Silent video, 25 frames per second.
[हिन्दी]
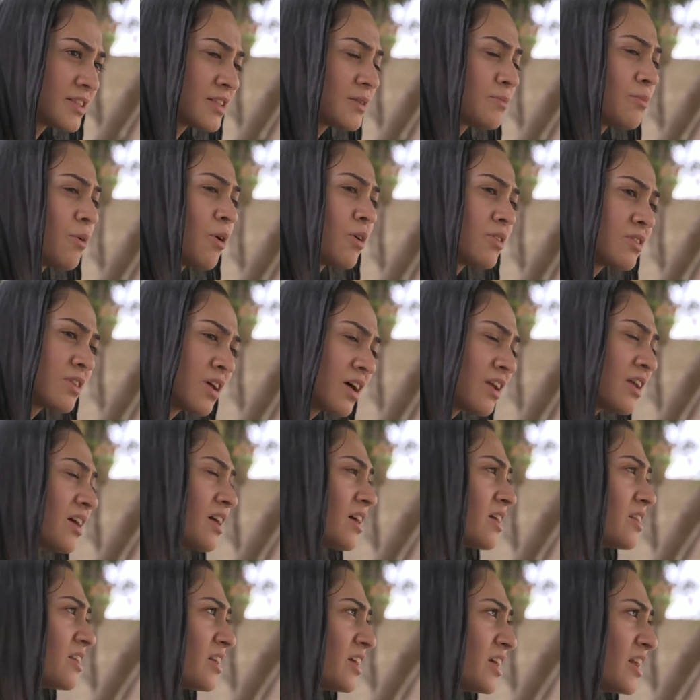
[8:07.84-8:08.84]
ऐसे बहुत सारी
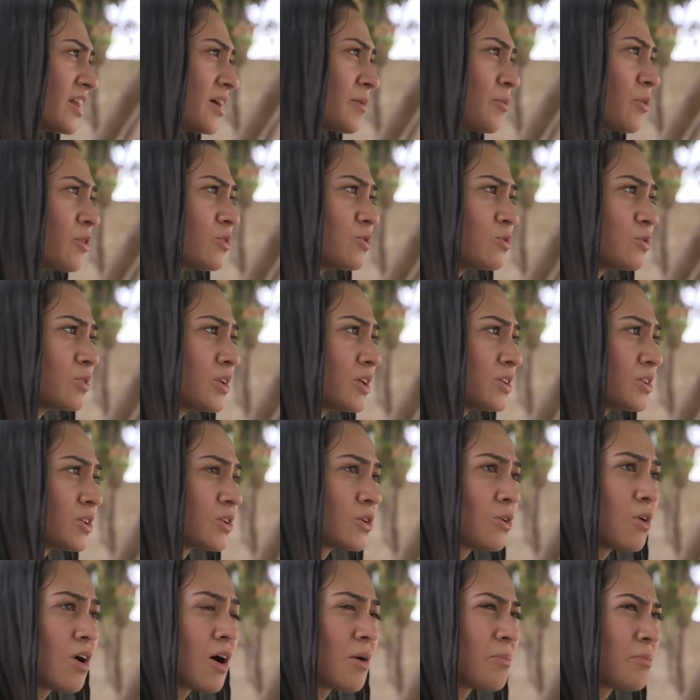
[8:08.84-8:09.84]
कंदीलें मौजूद हैं
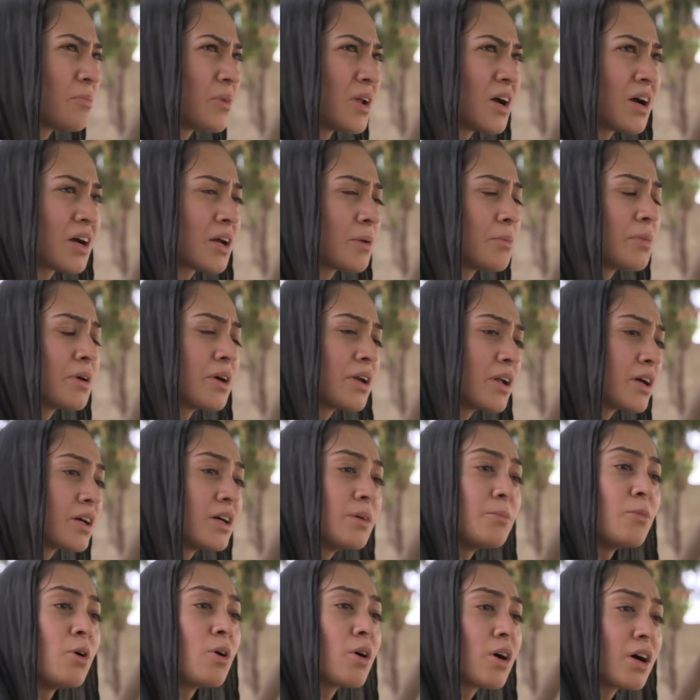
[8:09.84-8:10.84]
जिनको आपने आगे बढ़ने
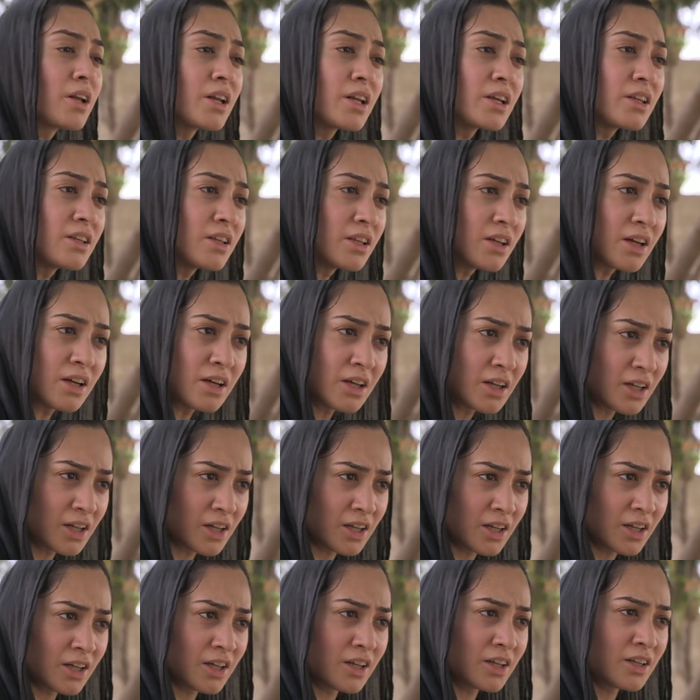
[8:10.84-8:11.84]
का मौका नहीं
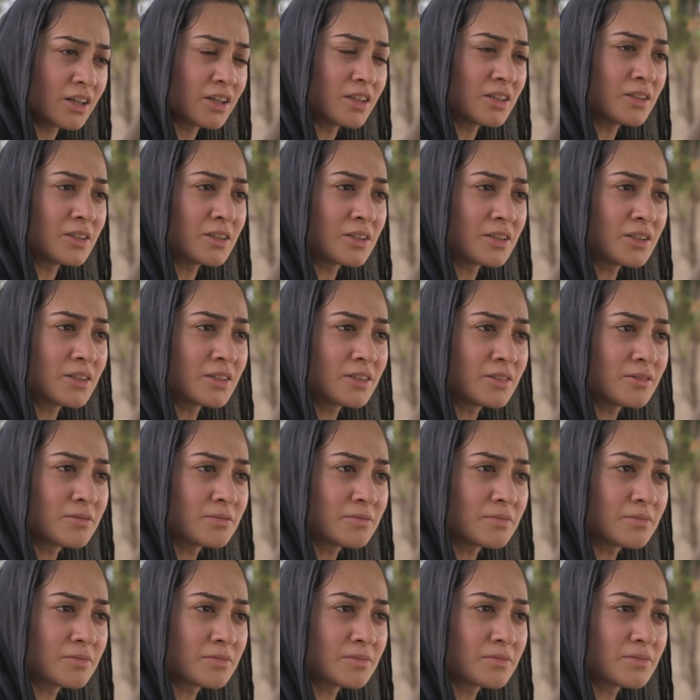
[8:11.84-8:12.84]
दिया
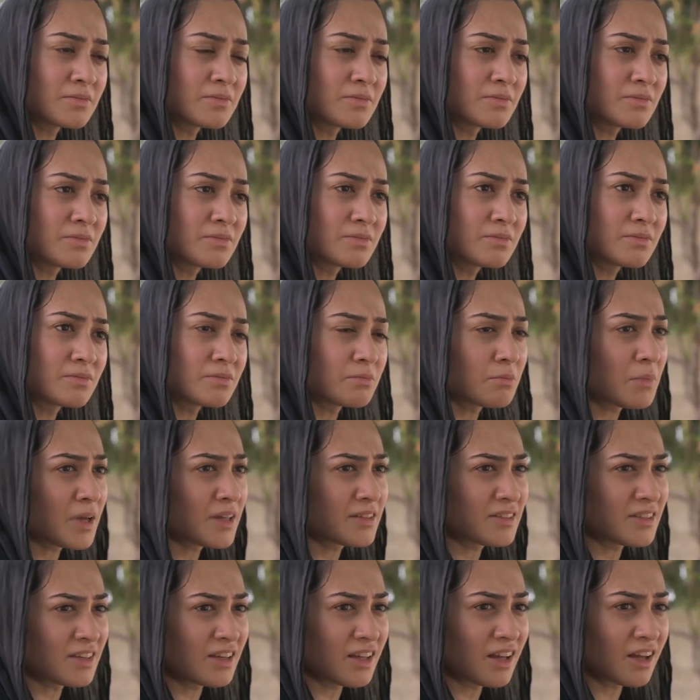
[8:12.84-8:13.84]
मैं
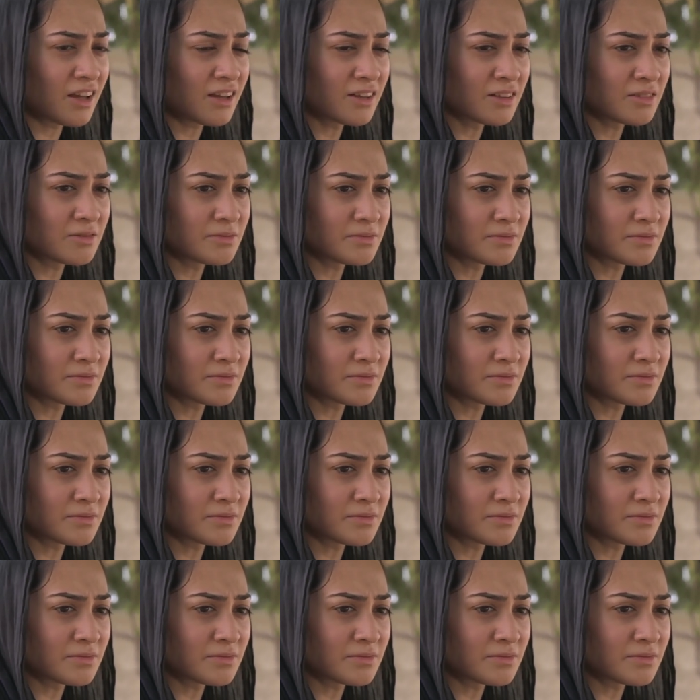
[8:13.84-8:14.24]
इसलिए